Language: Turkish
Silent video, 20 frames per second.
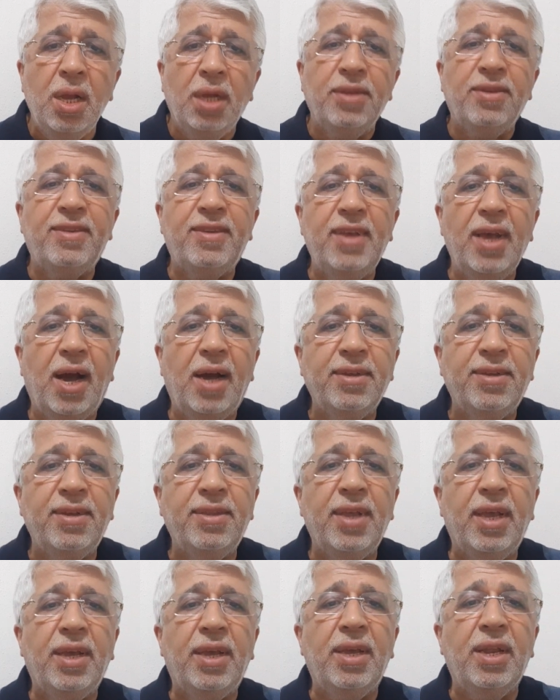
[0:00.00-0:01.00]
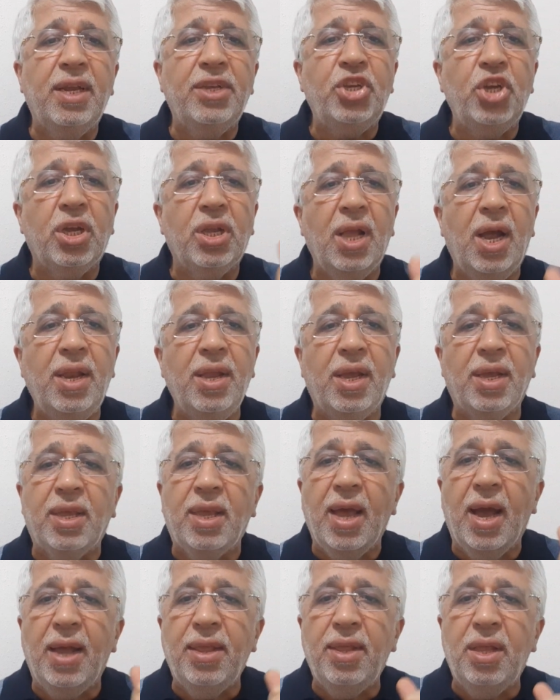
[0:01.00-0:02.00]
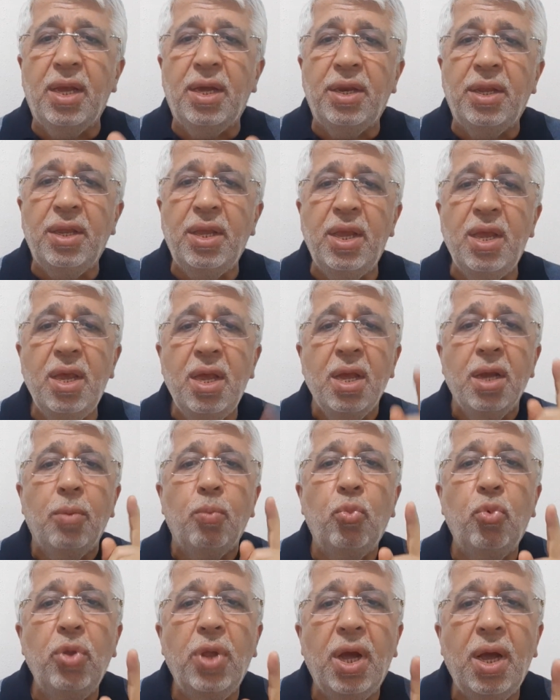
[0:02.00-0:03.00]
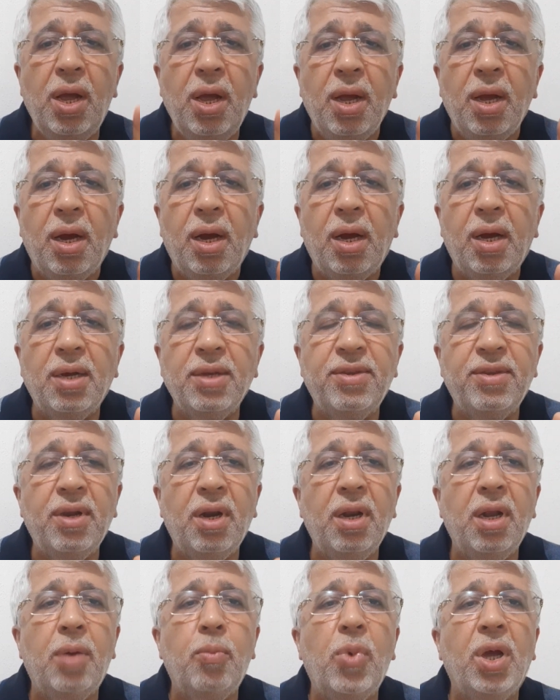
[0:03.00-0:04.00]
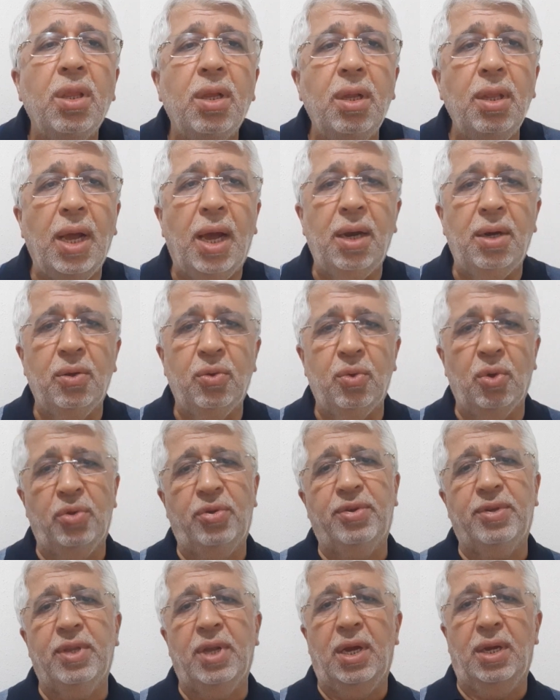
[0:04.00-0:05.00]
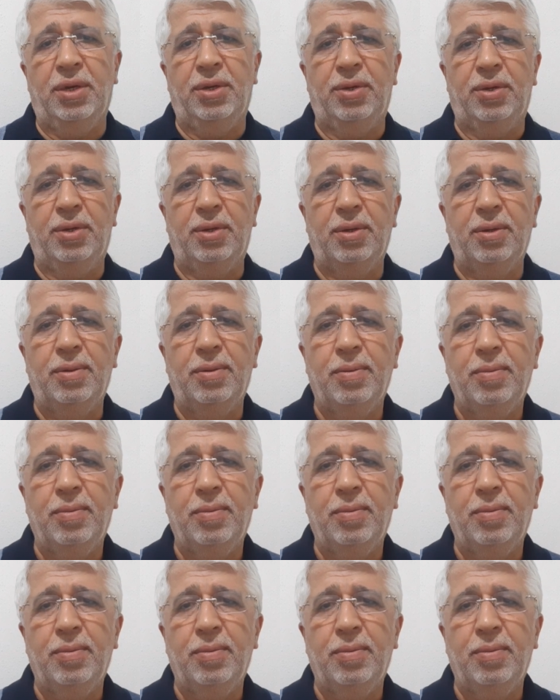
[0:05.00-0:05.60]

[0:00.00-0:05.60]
Siyasete girecekler de kendilerini buna hazırlamalılar dostlar.